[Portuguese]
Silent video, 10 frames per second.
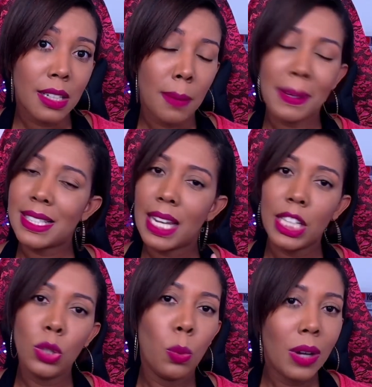mas que ele
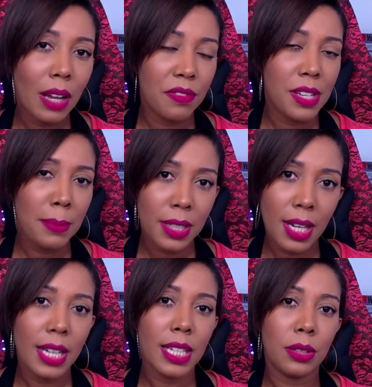nunca havia me
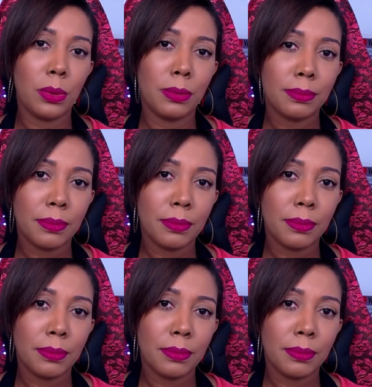traído.